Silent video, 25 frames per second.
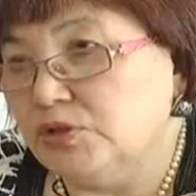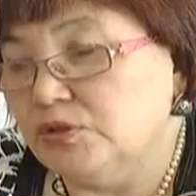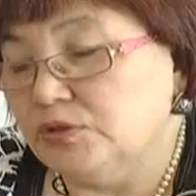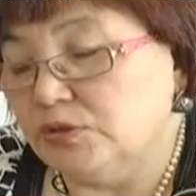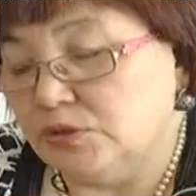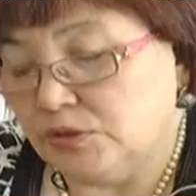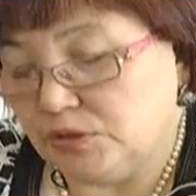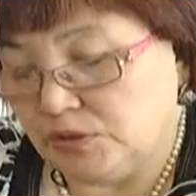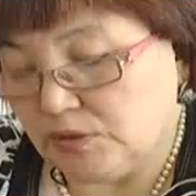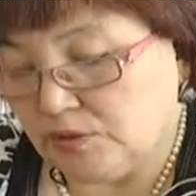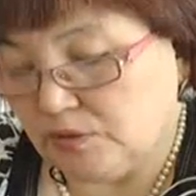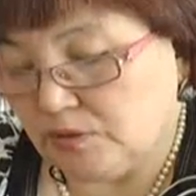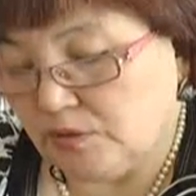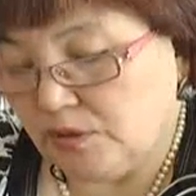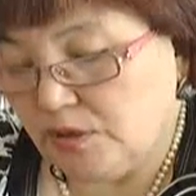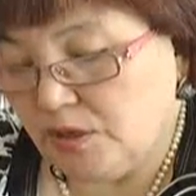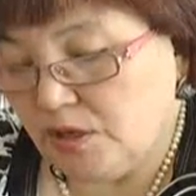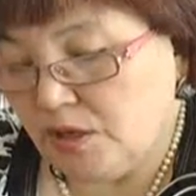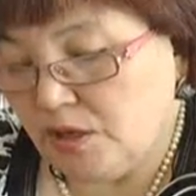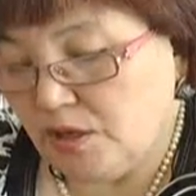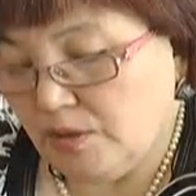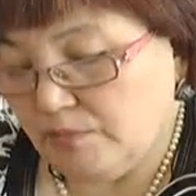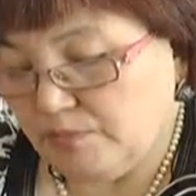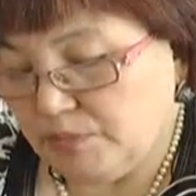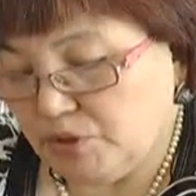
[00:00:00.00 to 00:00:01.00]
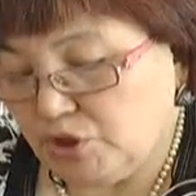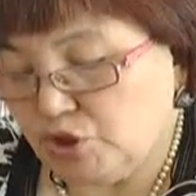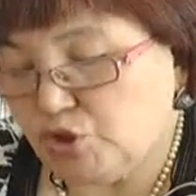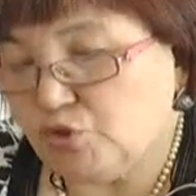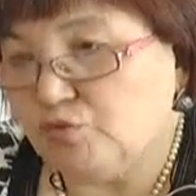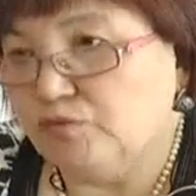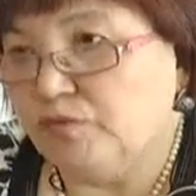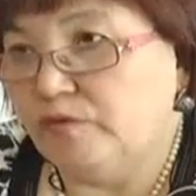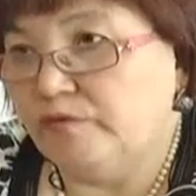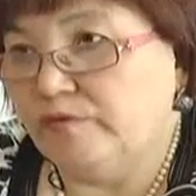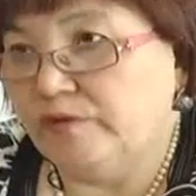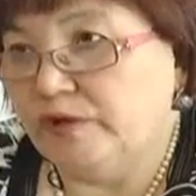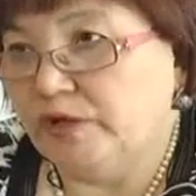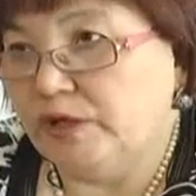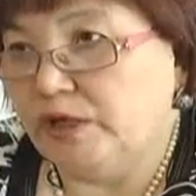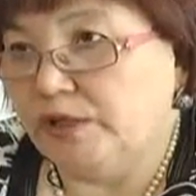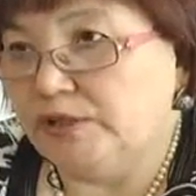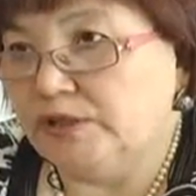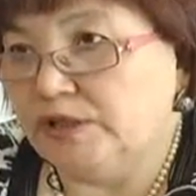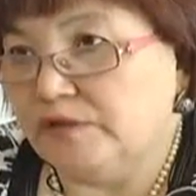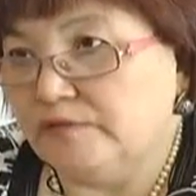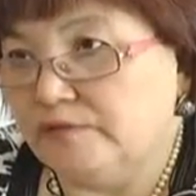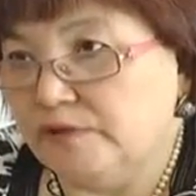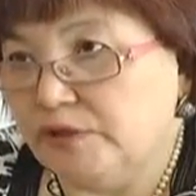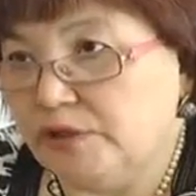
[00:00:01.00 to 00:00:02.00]
это, пищевого
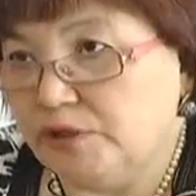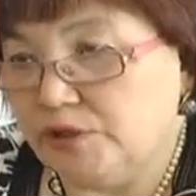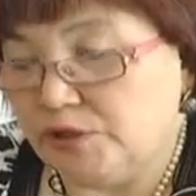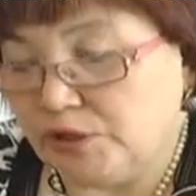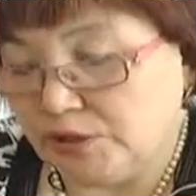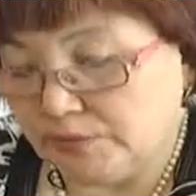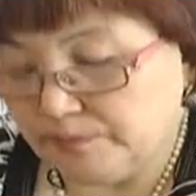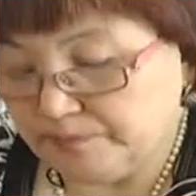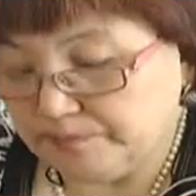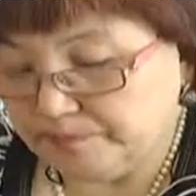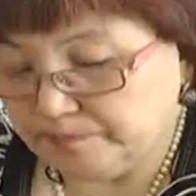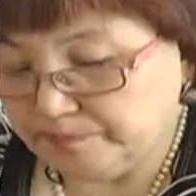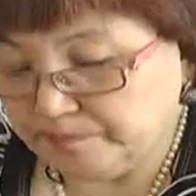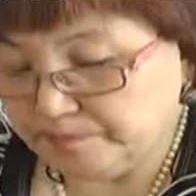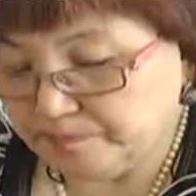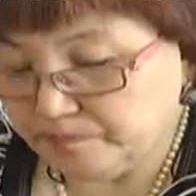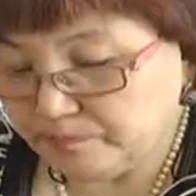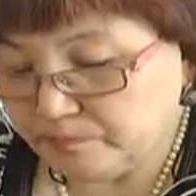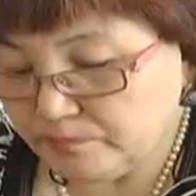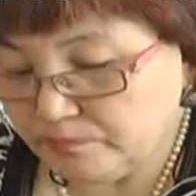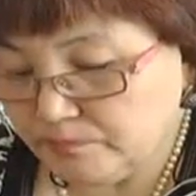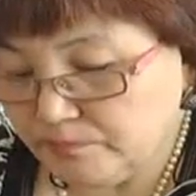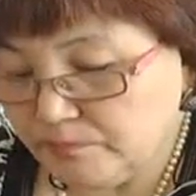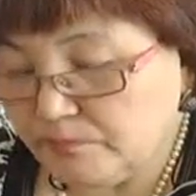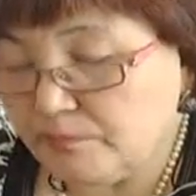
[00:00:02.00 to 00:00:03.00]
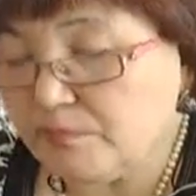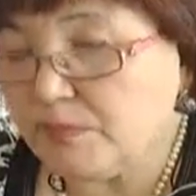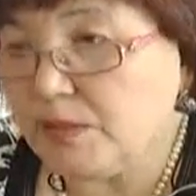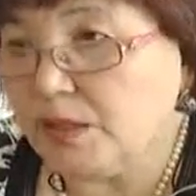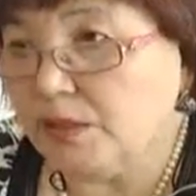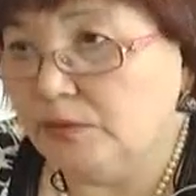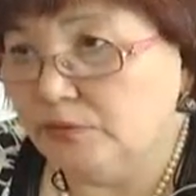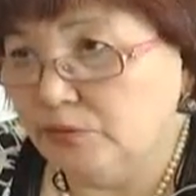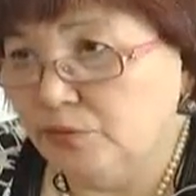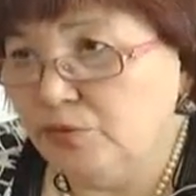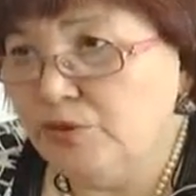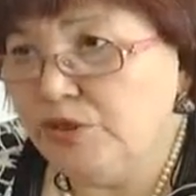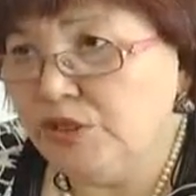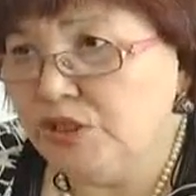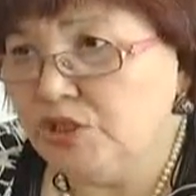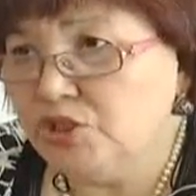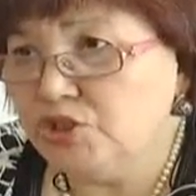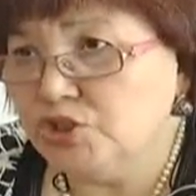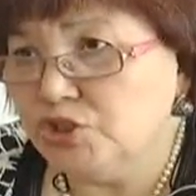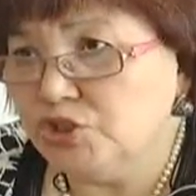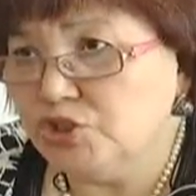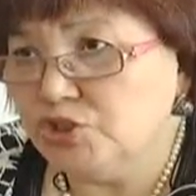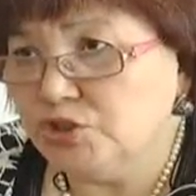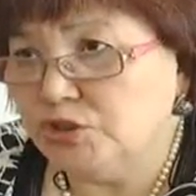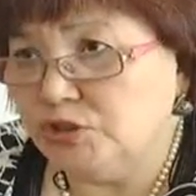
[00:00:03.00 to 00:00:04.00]
отравления ну и
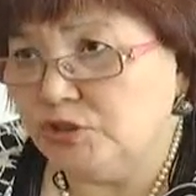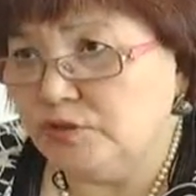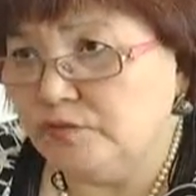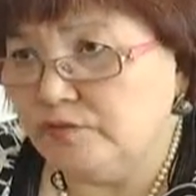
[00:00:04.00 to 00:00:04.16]
кишечной